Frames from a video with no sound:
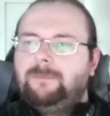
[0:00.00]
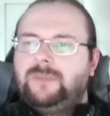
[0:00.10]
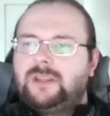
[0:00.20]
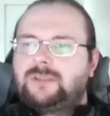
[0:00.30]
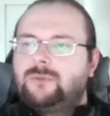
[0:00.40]

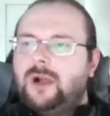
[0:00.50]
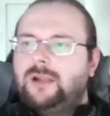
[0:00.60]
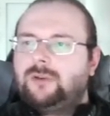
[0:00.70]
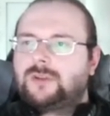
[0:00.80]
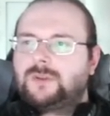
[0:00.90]
dazu
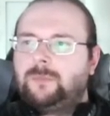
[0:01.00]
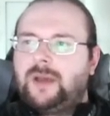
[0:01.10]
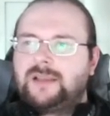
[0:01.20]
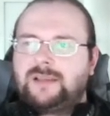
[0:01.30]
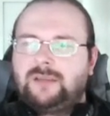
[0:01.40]
halt noch so ein
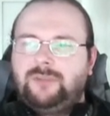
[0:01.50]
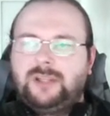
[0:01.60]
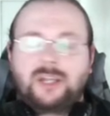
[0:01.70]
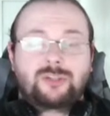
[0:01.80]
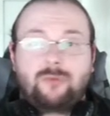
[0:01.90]
paar Sachen wie
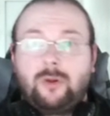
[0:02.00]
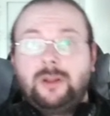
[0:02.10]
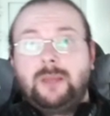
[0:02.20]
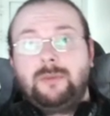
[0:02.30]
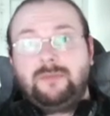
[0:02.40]
Dungeon Crawl,
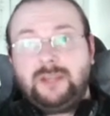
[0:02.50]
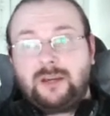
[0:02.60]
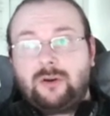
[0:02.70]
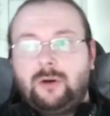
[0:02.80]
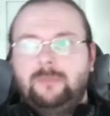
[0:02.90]
der immer
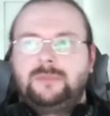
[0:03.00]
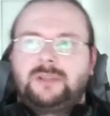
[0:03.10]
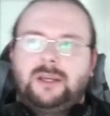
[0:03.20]
wieder kommt,